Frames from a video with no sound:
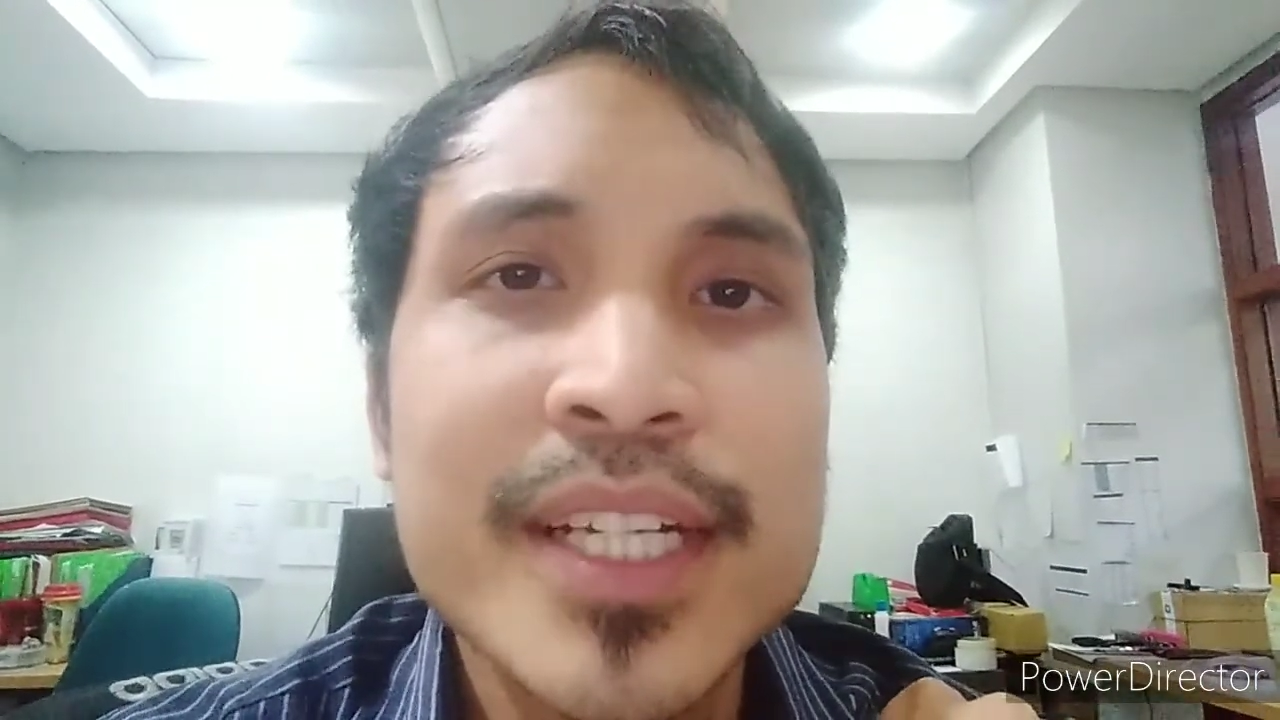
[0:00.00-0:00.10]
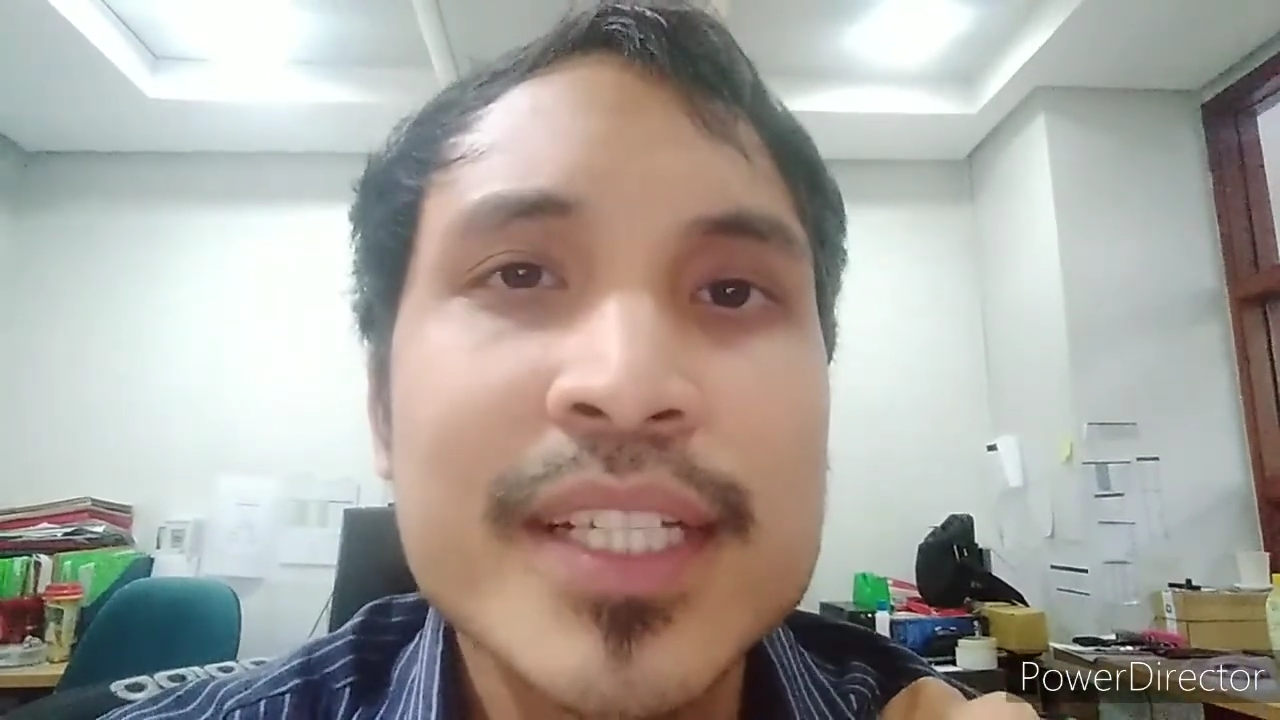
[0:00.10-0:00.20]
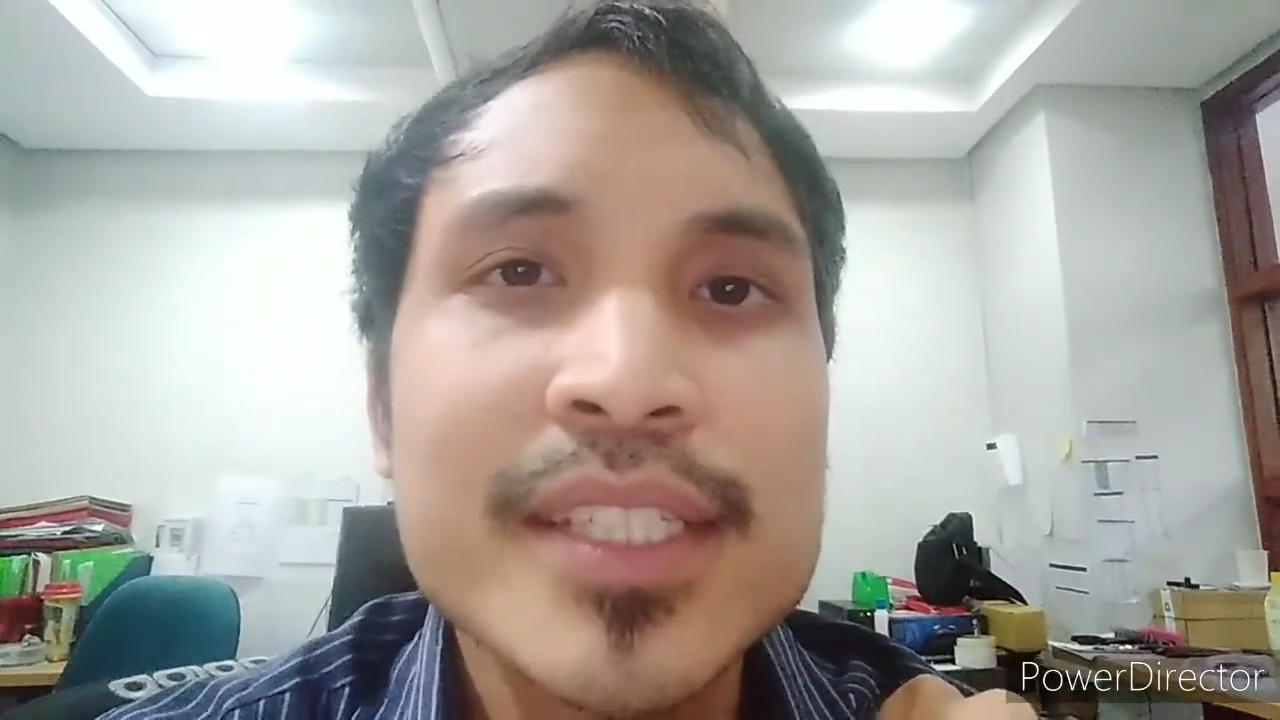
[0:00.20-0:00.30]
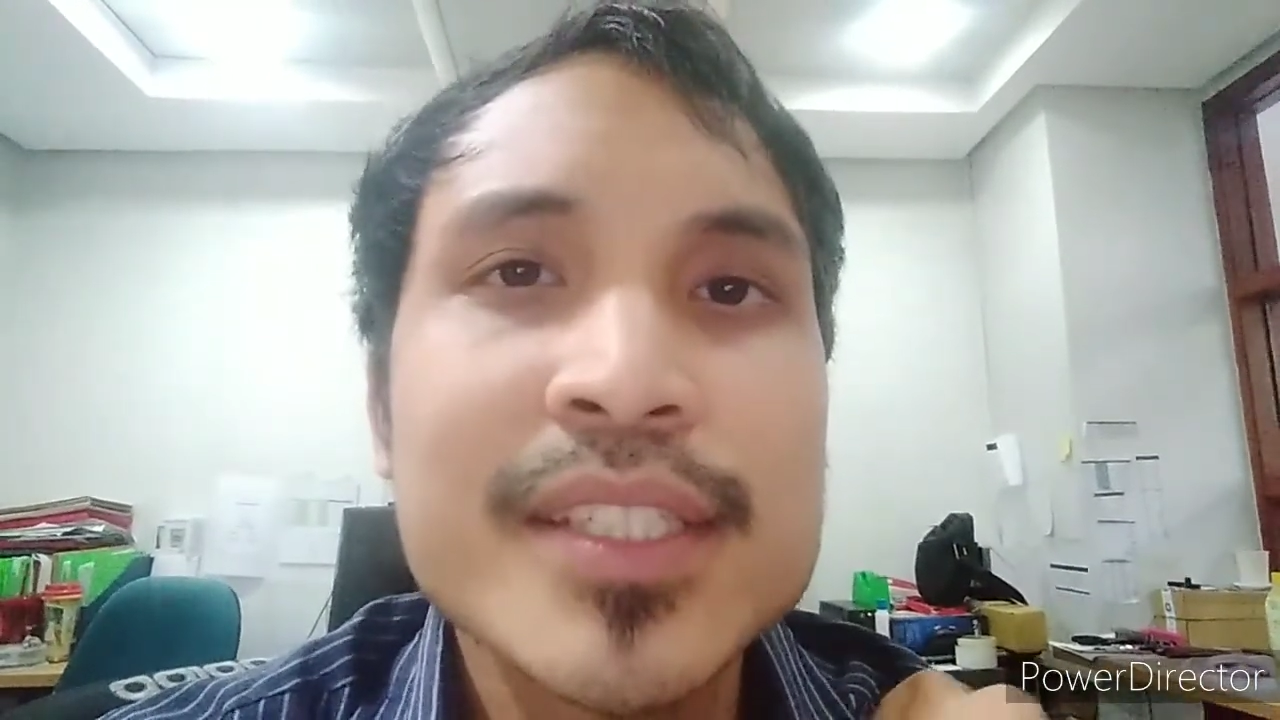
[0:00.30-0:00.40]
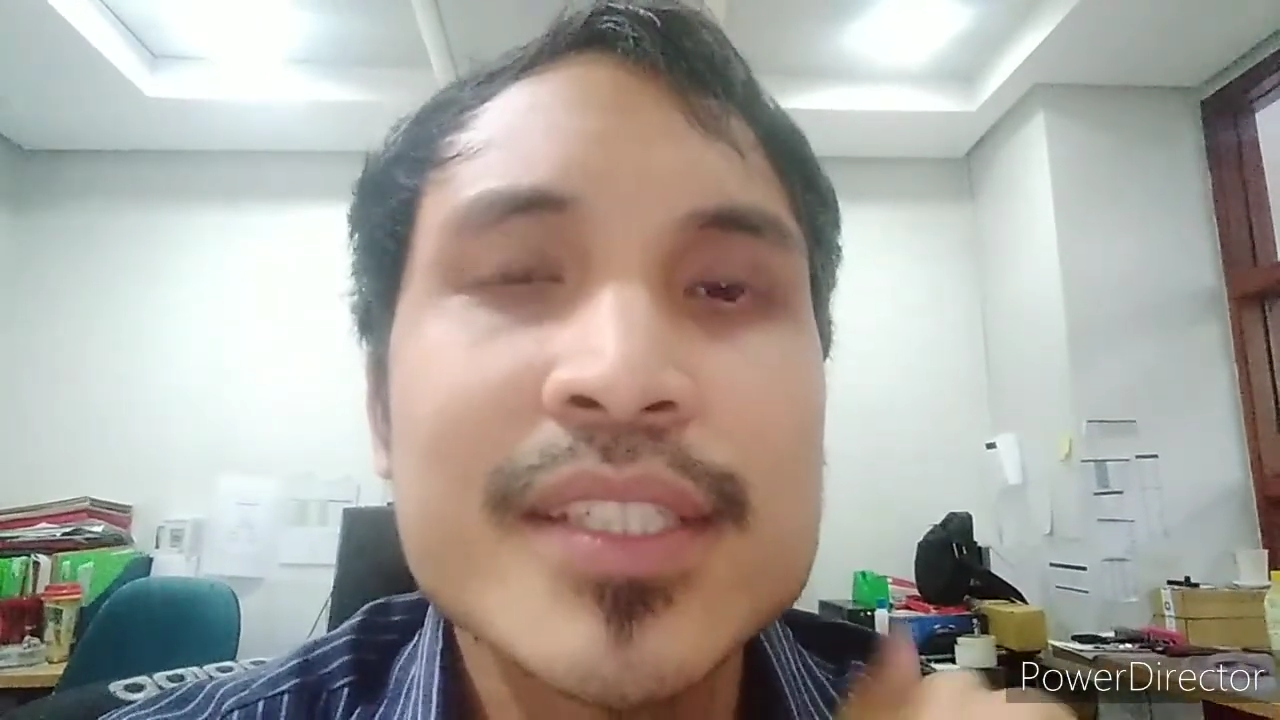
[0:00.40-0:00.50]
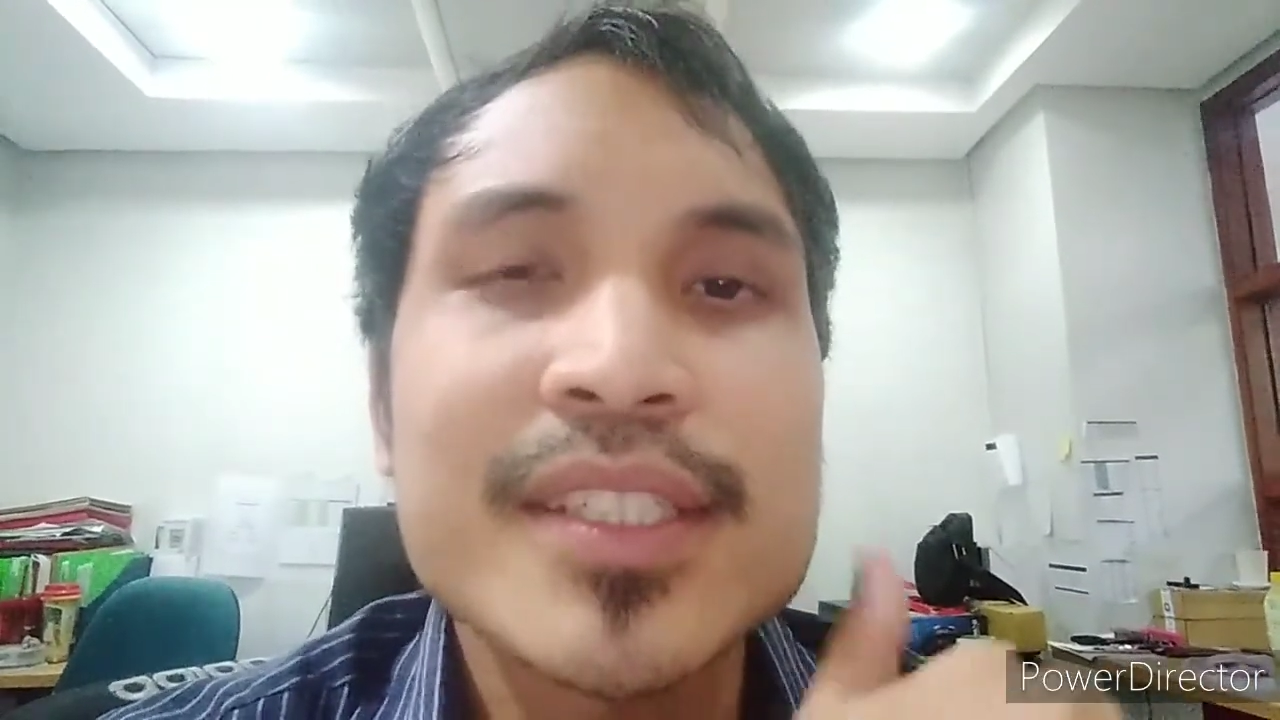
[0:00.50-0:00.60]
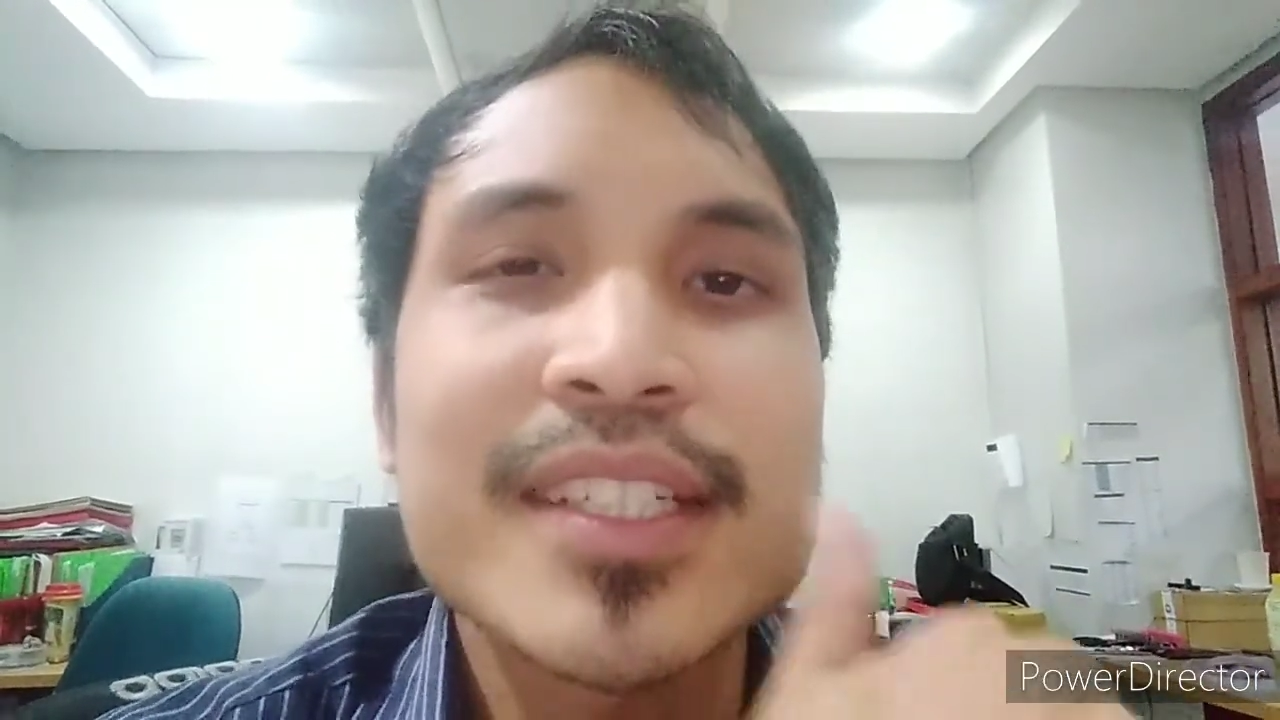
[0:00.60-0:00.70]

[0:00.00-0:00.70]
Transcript: guys,